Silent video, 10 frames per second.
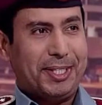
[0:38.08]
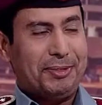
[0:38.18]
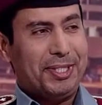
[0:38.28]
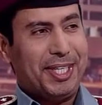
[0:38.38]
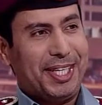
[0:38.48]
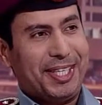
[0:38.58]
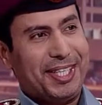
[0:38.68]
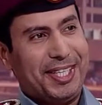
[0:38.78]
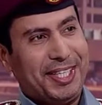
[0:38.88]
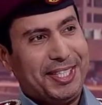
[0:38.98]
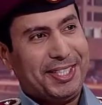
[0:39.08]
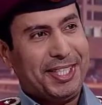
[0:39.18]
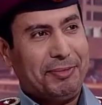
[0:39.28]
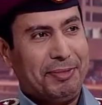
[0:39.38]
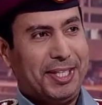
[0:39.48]
التوجيهات
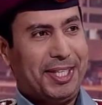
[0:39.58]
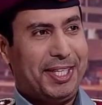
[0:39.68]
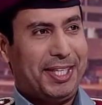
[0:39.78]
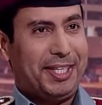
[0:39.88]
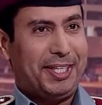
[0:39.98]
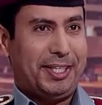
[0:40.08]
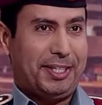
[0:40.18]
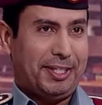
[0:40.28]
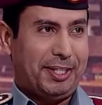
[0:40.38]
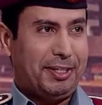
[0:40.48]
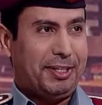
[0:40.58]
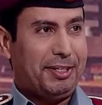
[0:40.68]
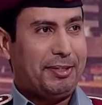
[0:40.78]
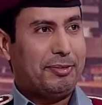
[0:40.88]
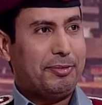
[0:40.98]
الساميه هذه
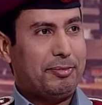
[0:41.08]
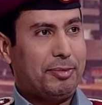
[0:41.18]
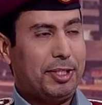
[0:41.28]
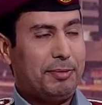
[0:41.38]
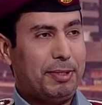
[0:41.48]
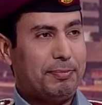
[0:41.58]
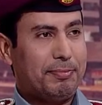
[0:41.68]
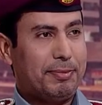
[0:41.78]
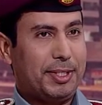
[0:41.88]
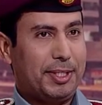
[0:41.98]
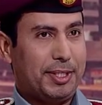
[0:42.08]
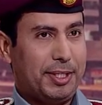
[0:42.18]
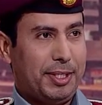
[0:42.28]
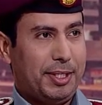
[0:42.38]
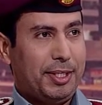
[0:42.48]
واهتمام
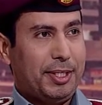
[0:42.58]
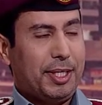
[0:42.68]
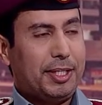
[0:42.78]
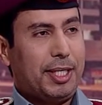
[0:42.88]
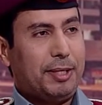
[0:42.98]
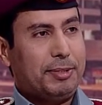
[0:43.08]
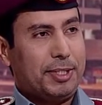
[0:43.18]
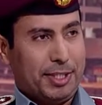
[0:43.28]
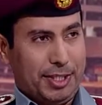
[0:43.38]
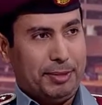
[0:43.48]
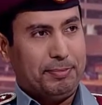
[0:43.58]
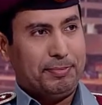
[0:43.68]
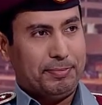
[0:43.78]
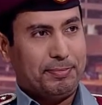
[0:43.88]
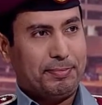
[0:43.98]
القياده طبعا في نعم.
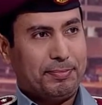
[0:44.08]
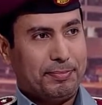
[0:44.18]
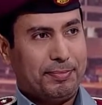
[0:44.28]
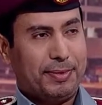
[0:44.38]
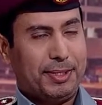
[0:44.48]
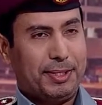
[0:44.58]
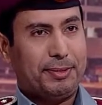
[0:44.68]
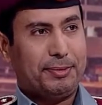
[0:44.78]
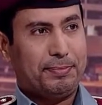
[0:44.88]
نعم ربي يحفظك نحن معنا